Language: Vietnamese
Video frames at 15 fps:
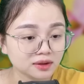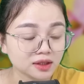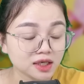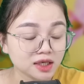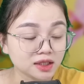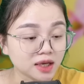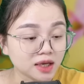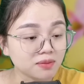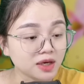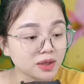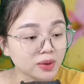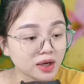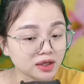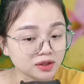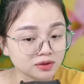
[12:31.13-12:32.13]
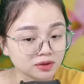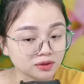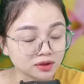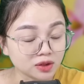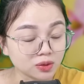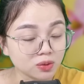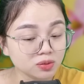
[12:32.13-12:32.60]
Đi thêm mấy đoạn đường
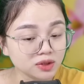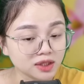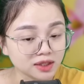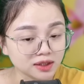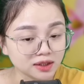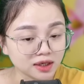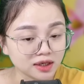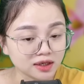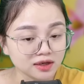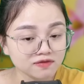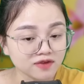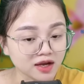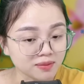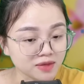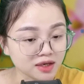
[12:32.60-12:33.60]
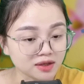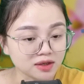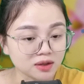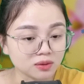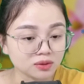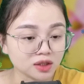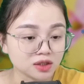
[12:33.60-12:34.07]
thì cũng nhìn thấy vài biển
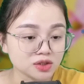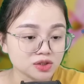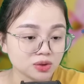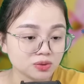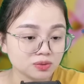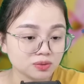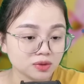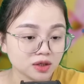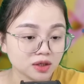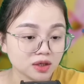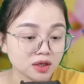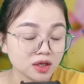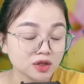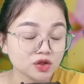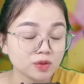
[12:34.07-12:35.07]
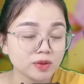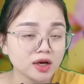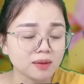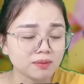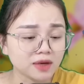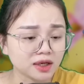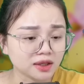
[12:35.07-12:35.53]
hiệu tiếng Trung. Tôi biết
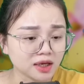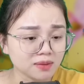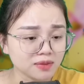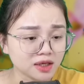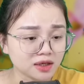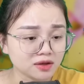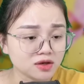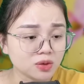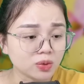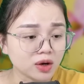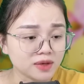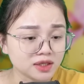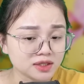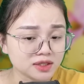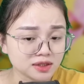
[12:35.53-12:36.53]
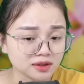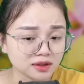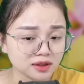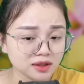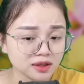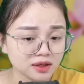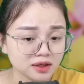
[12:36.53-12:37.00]
là mình đã bị đưa qua biên
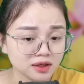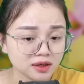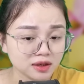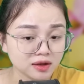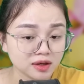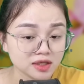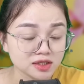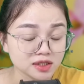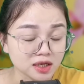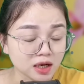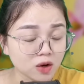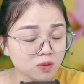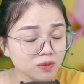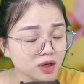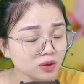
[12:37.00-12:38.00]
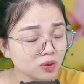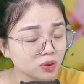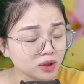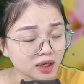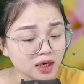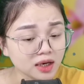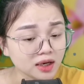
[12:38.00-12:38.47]
giới, chỉ là không biết cụ
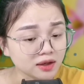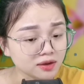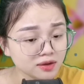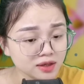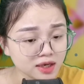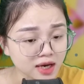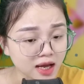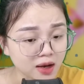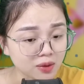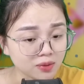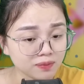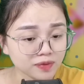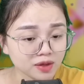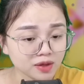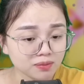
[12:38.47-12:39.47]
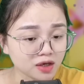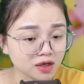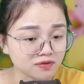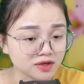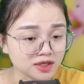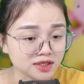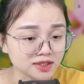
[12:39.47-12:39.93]
thể đây là nơi nào. Bởi
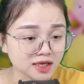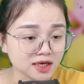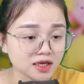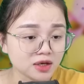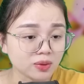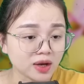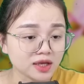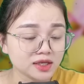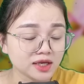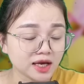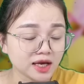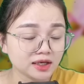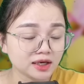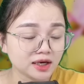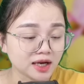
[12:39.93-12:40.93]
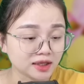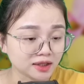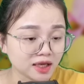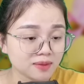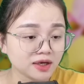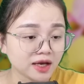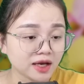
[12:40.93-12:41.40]
vì xe đi quá nhanh, lại
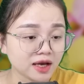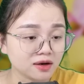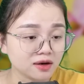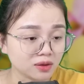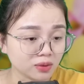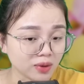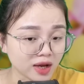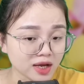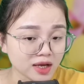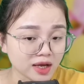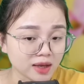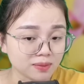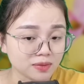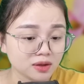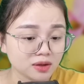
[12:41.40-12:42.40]
thêm khe hở quá hẹp.